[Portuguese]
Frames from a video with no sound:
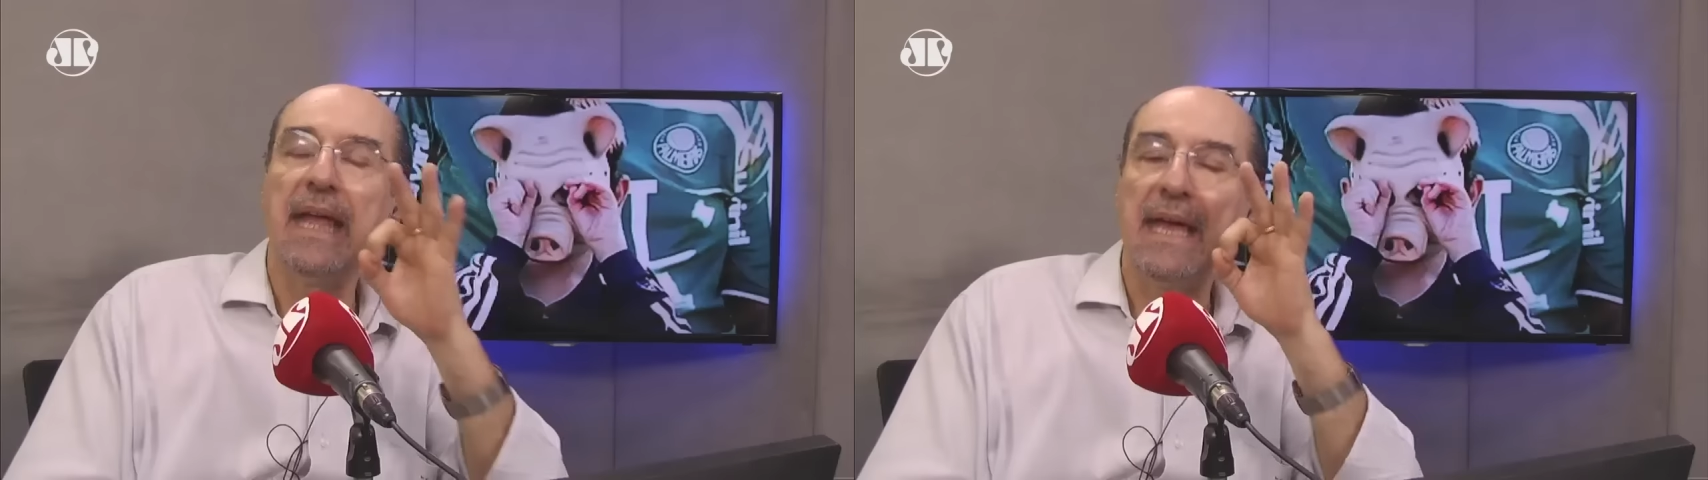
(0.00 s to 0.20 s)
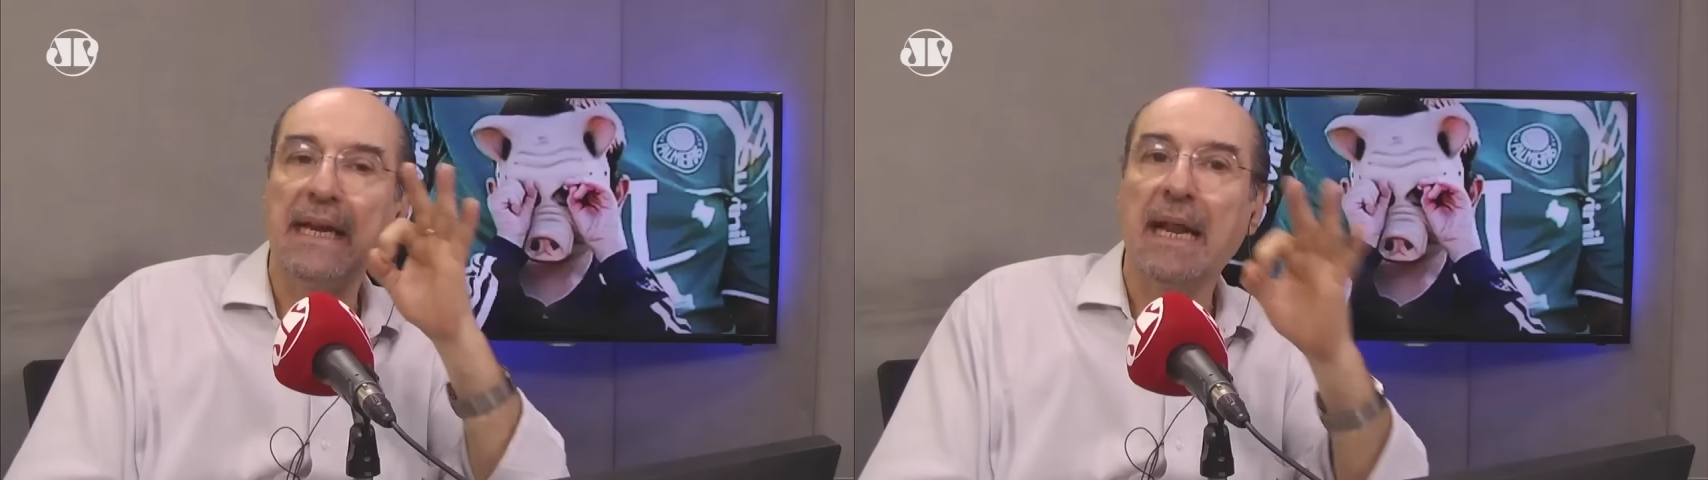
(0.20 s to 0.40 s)

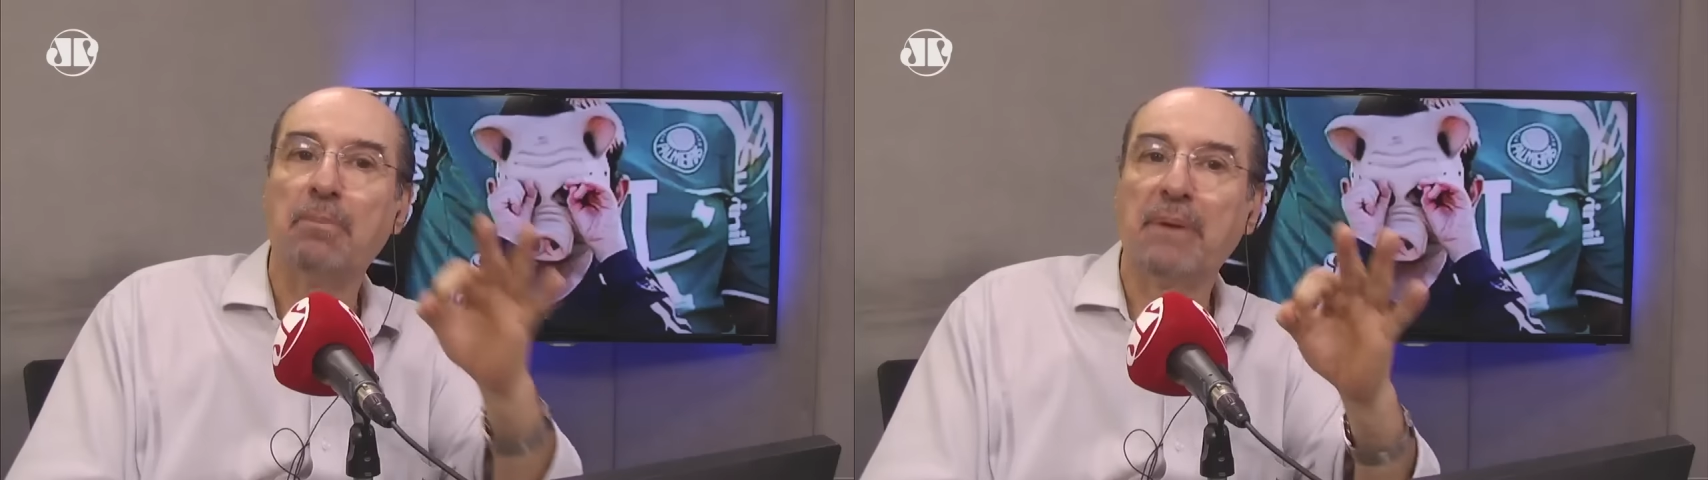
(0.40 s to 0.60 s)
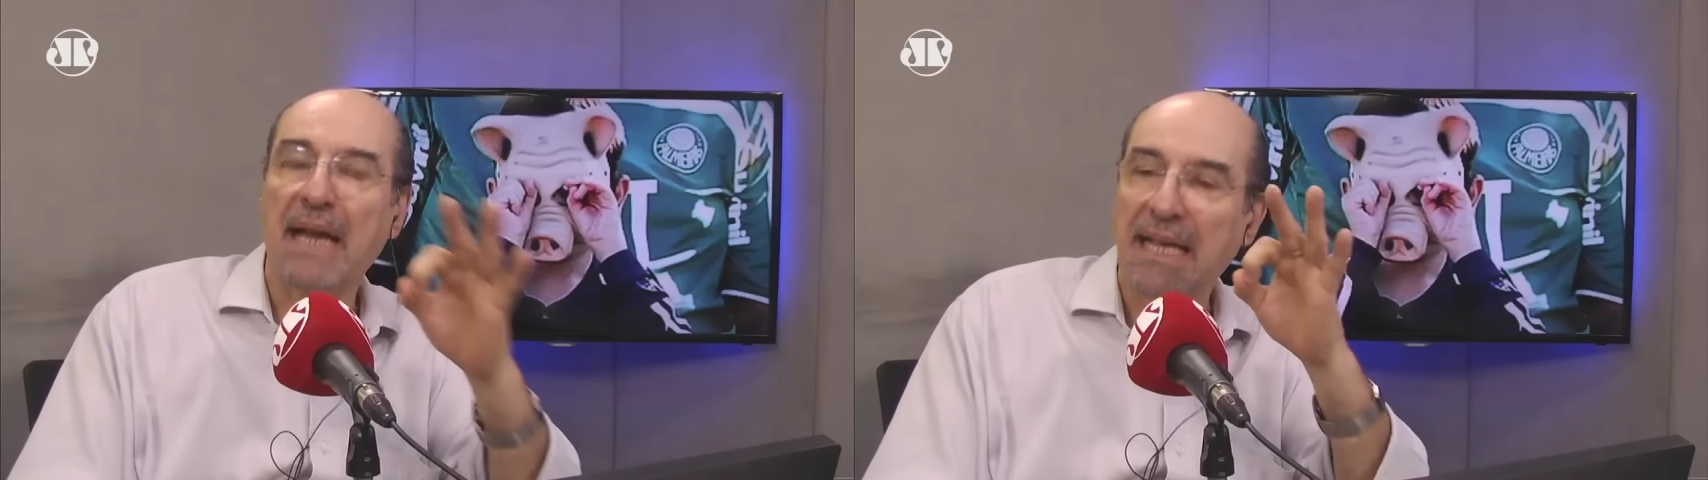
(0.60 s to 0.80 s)
Quem
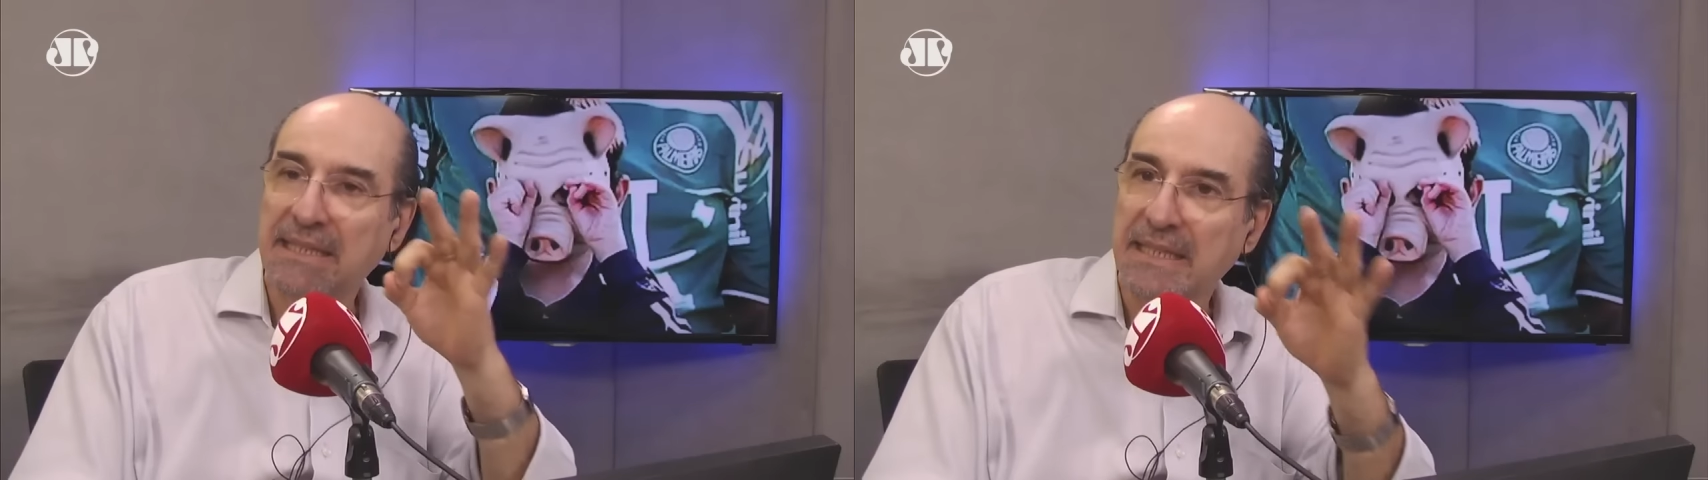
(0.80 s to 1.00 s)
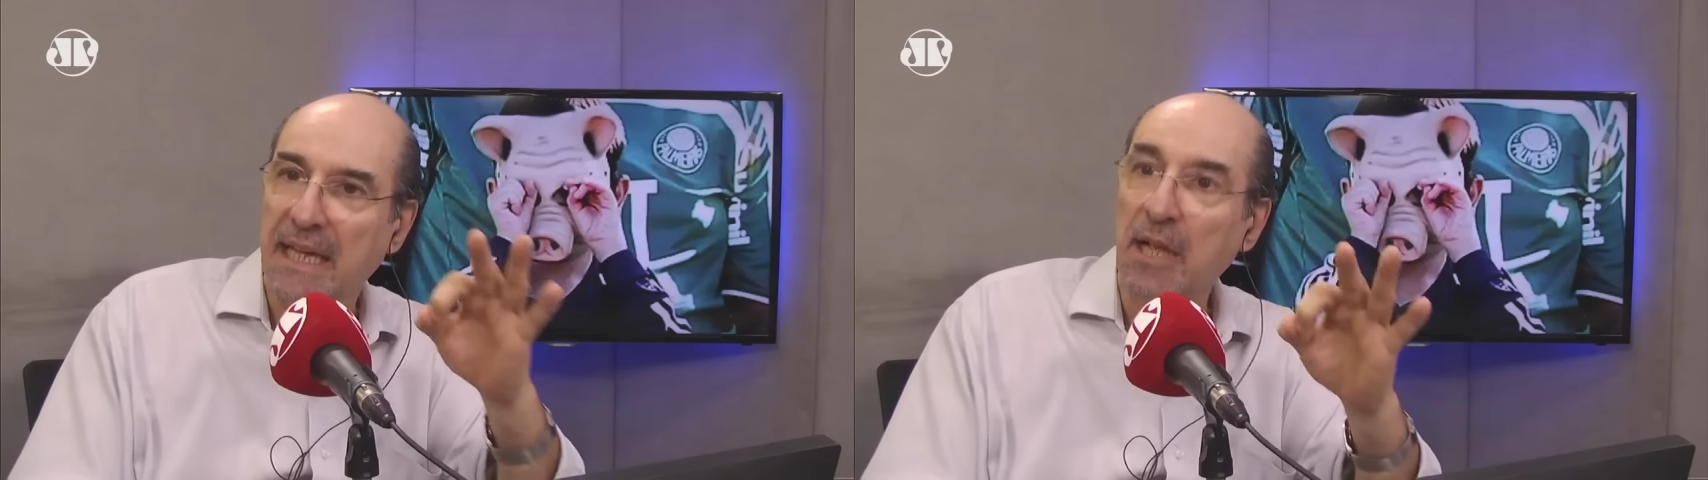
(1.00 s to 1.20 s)
era na
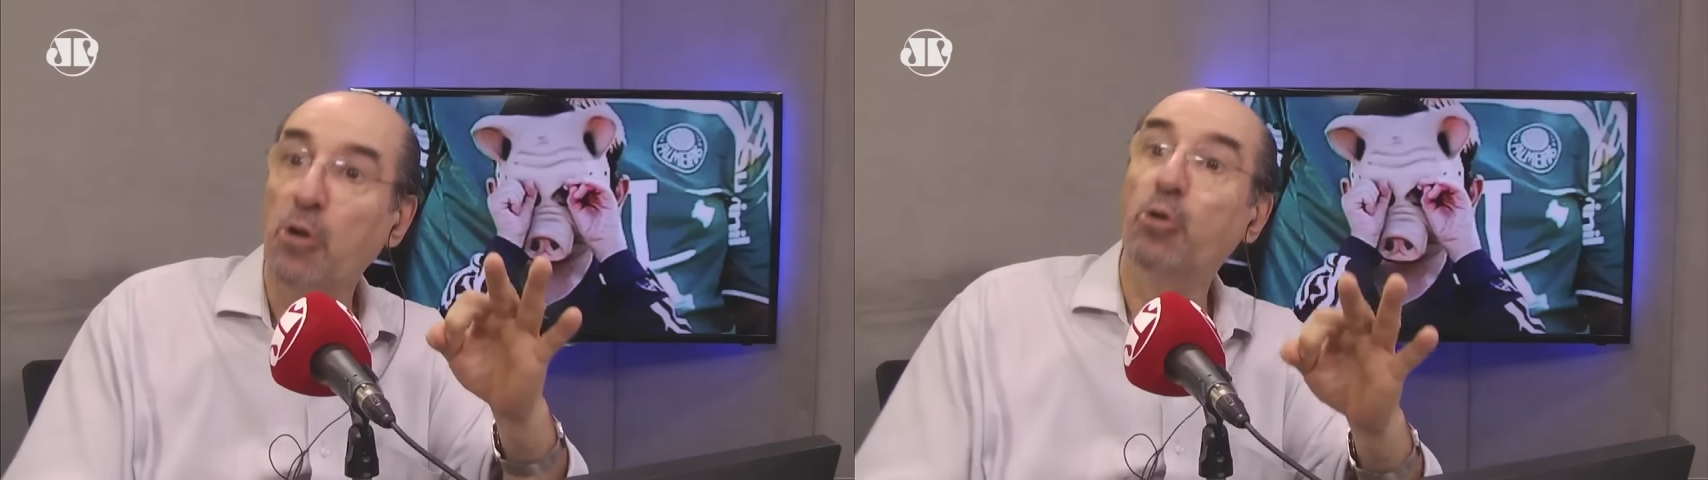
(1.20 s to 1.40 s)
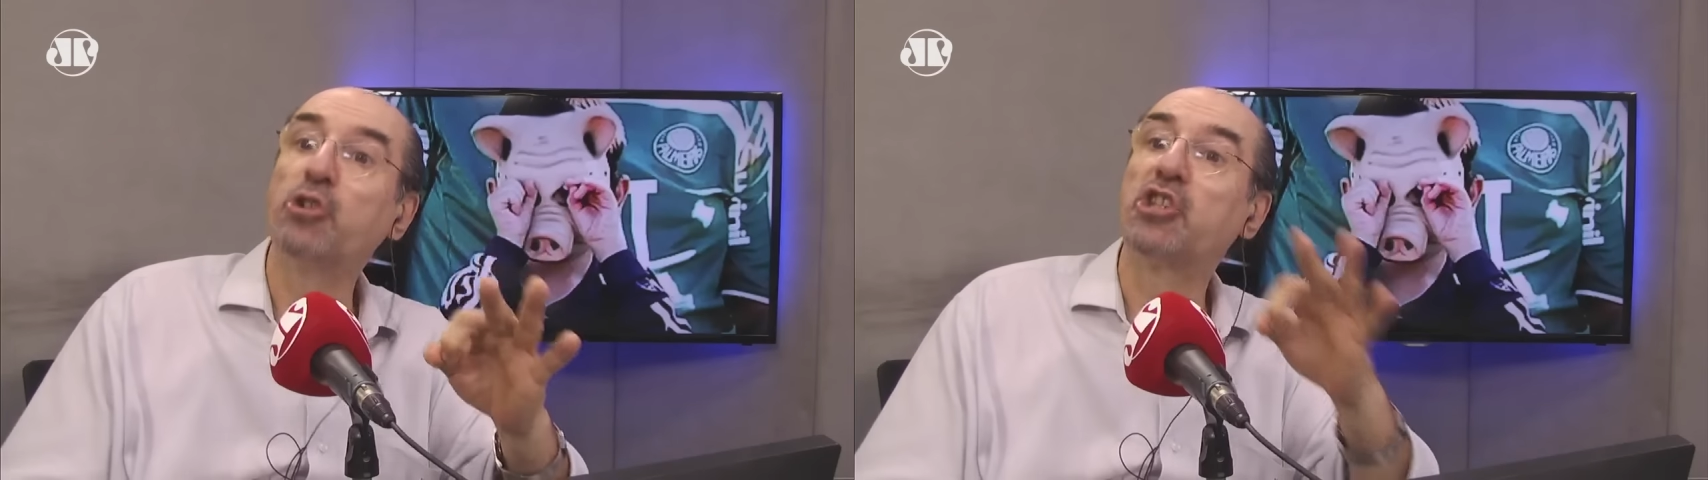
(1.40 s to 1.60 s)
praça